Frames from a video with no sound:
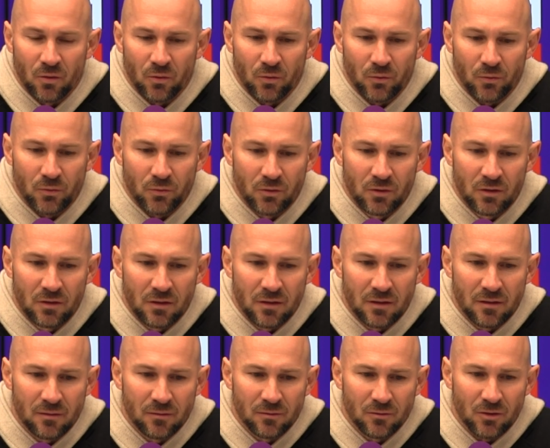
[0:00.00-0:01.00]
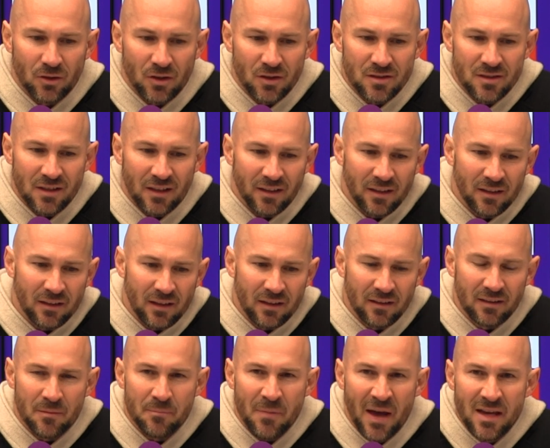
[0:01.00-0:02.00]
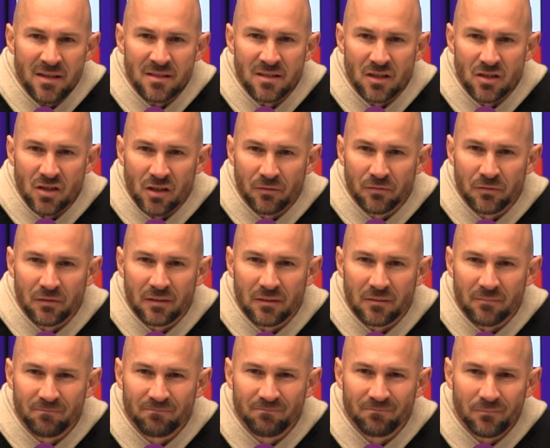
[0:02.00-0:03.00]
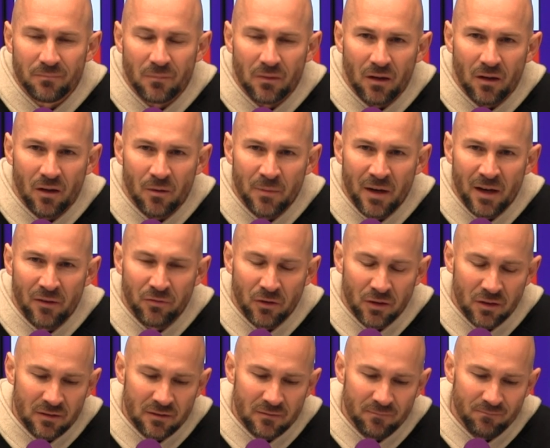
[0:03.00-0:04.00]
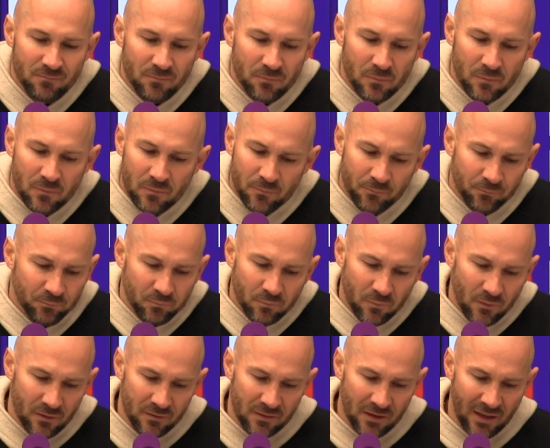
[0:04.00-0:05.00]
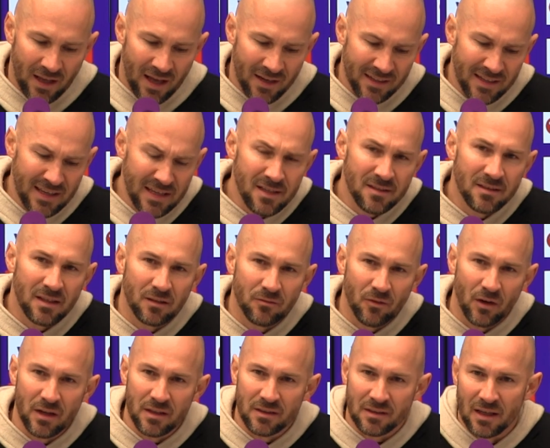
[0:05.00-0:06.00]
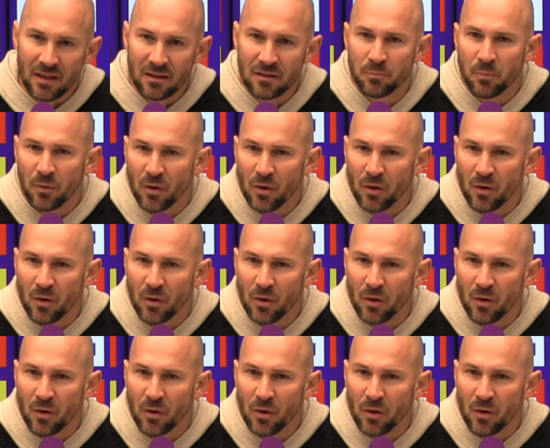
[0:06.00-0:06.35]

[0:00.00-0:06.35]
Und du hast dann in, in der Meisterschaft haben wir einfach dann auch nicht die Qualität